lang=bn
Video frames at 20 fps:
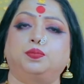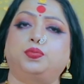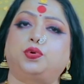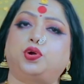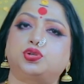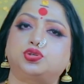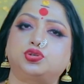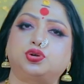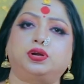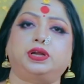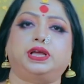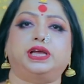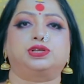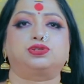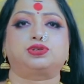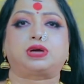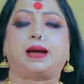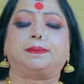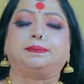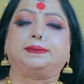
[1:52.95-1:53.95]
প্রচুর
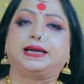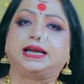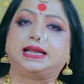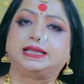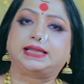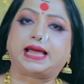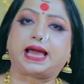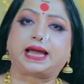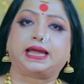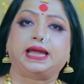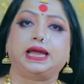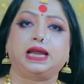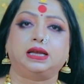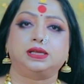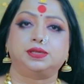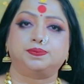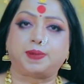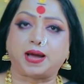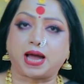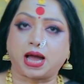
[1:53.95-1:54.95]
কিছু আপনারা দেখেন
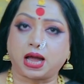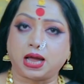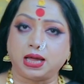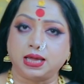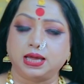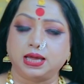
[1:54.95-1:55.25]
বা